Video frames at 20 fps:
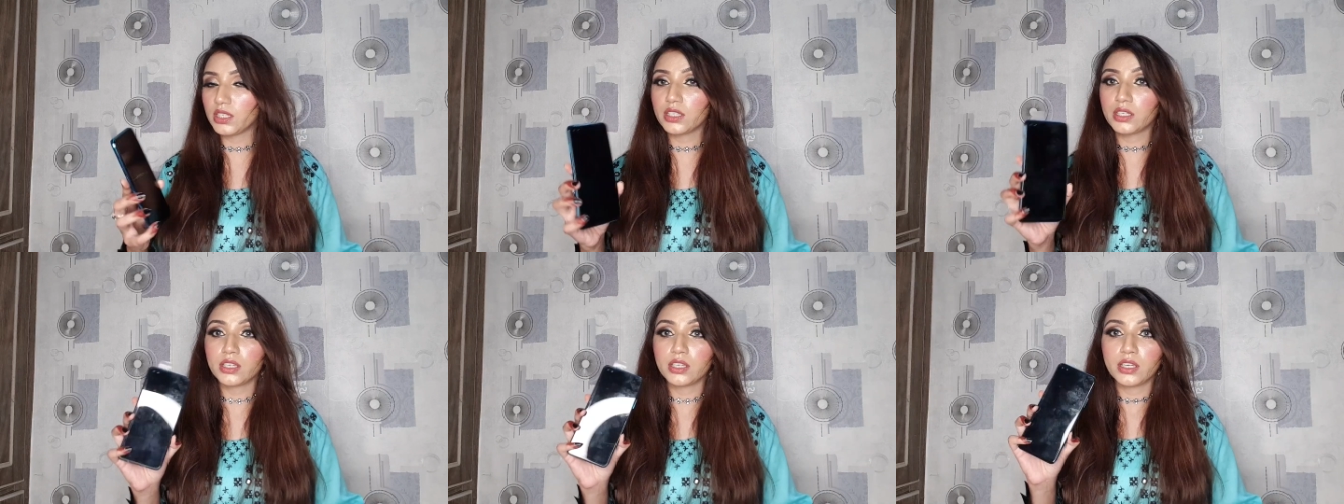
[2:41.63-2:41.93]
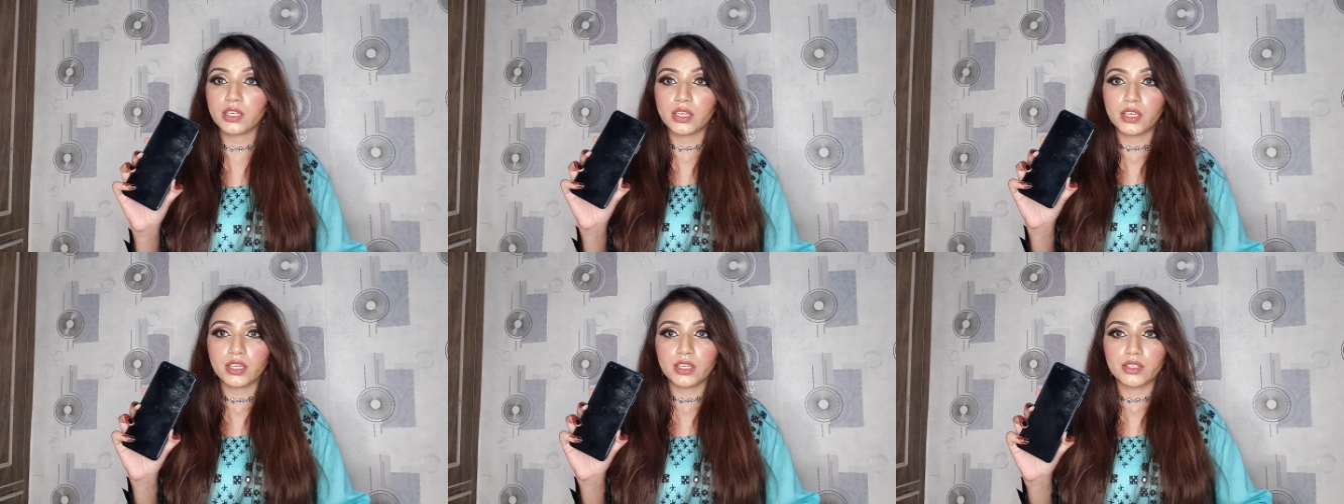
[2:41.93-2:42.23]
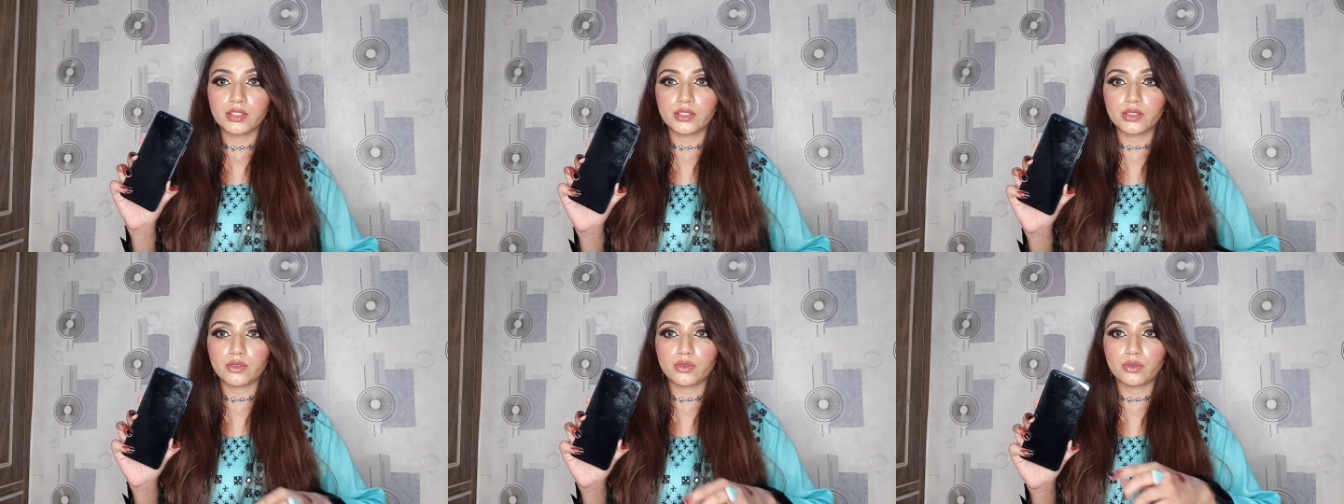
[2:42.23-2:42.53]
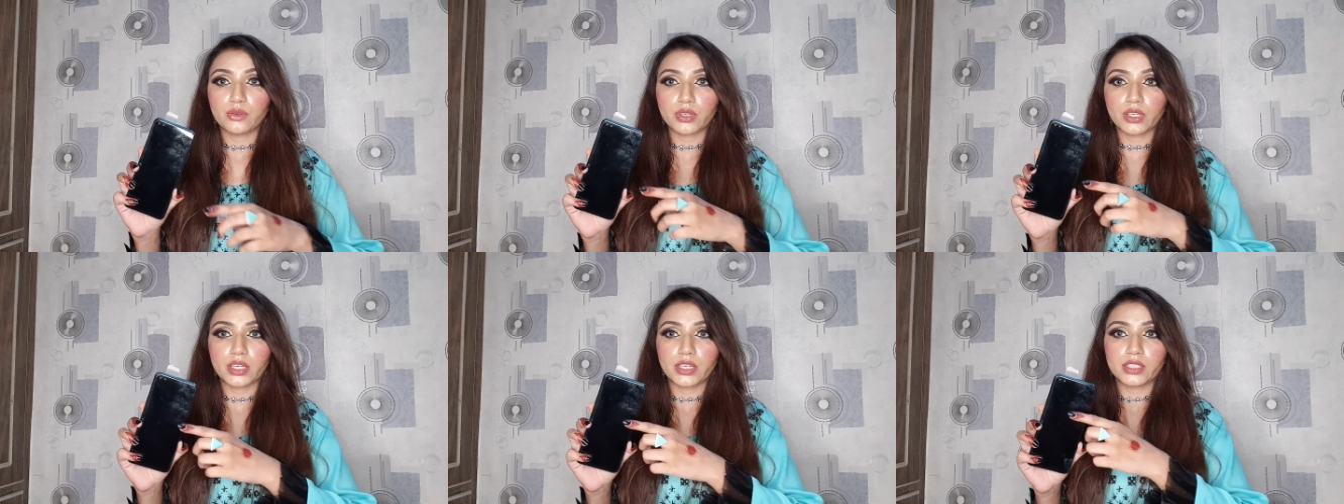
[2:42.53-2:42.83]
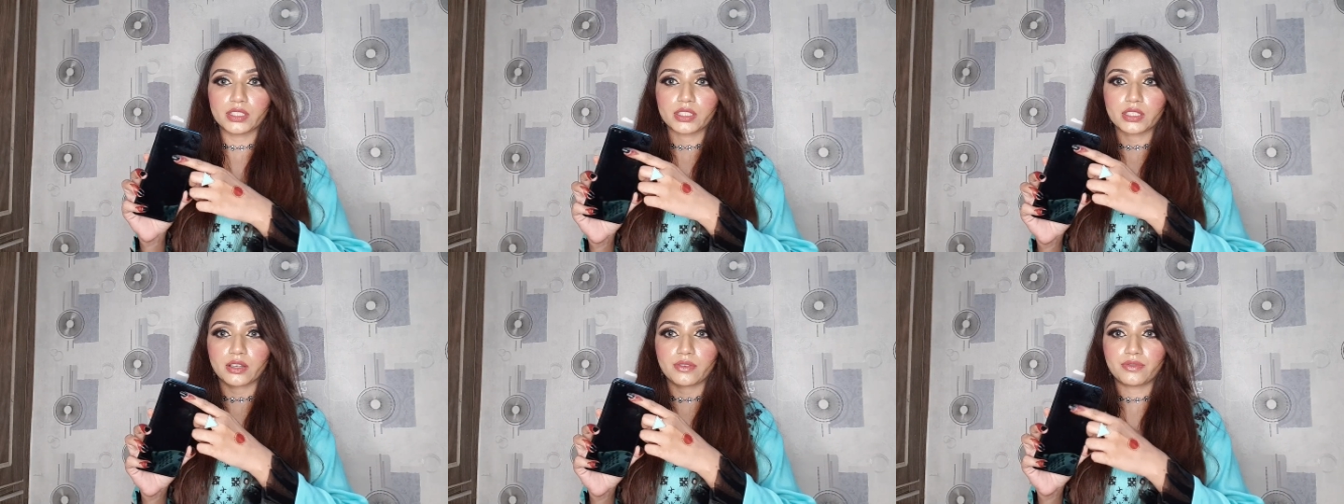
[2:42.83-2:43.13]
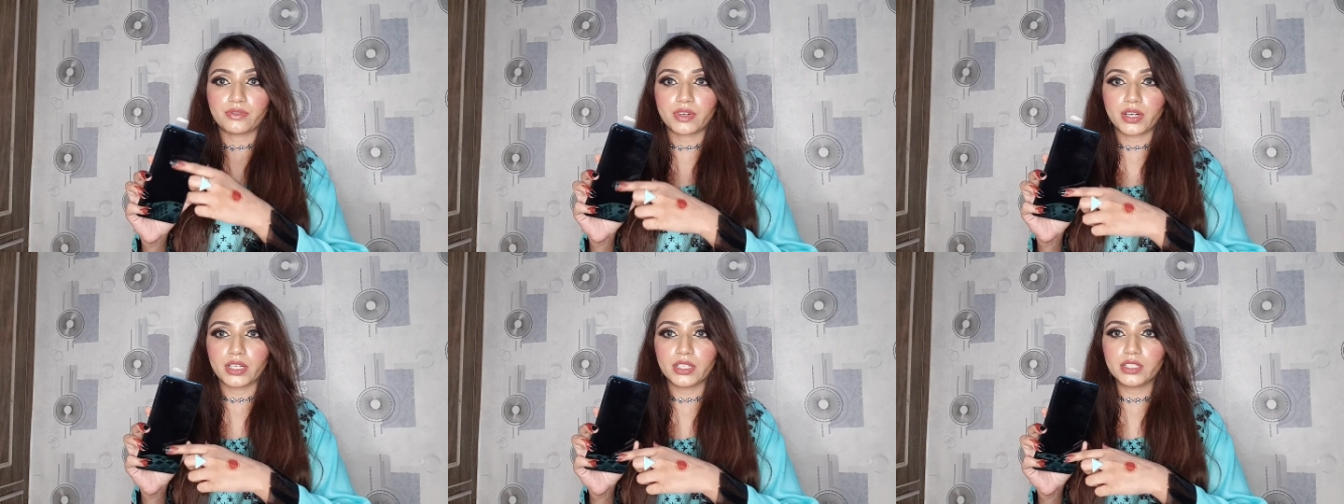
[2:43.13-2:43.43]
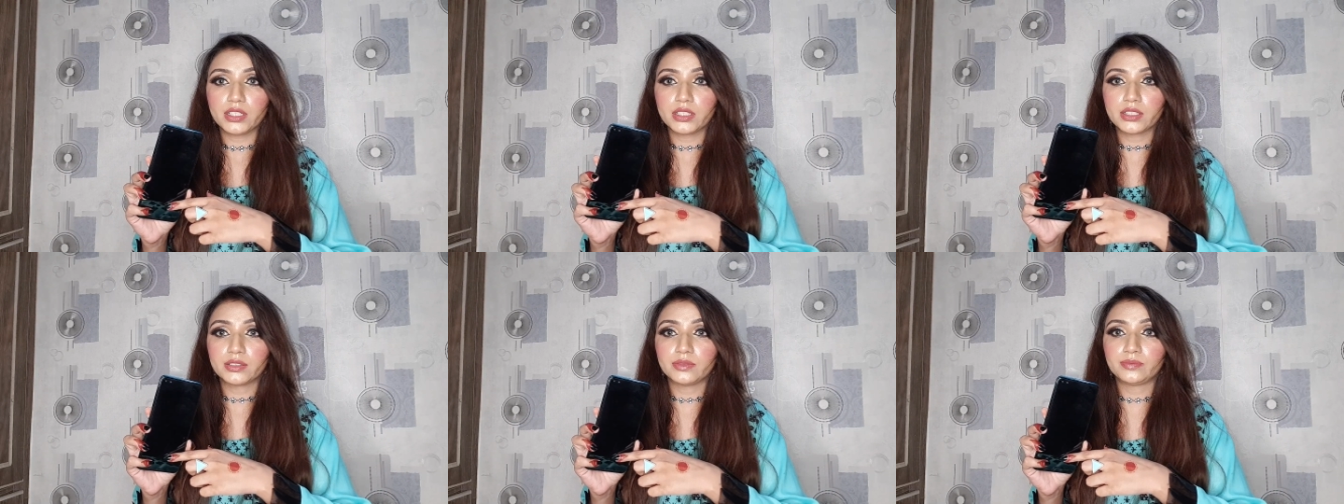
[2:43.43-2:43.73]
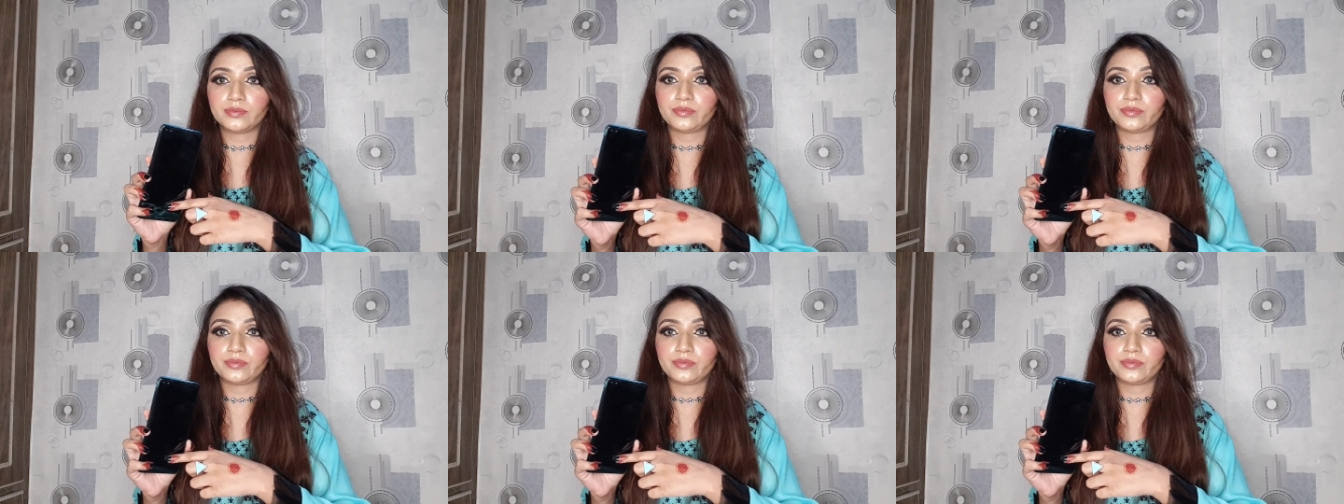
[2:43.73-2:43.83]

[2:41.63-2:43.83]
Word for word: जी ये हो गया इसका फ्रंट